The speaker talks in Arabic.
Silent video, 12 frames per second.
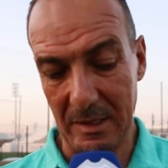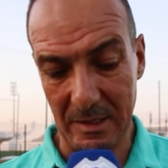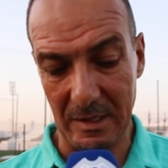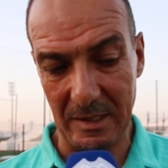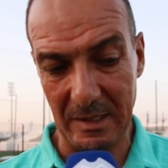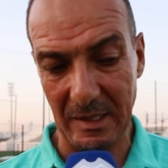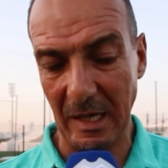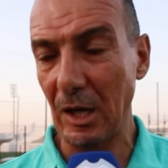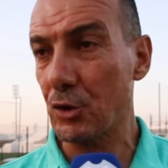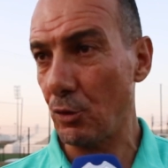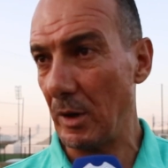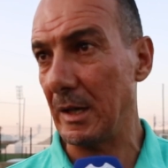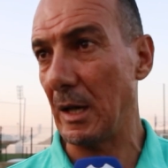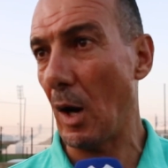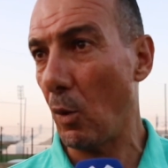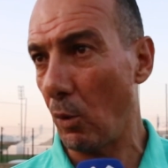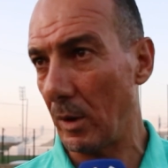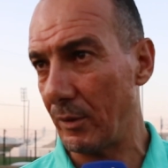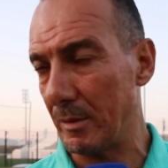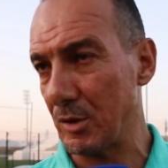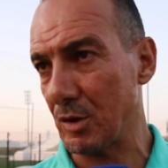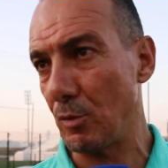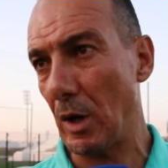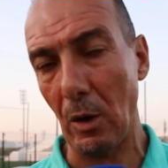نخرجوا يعني الاول في
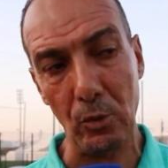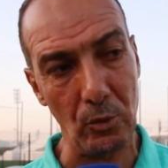المجموعه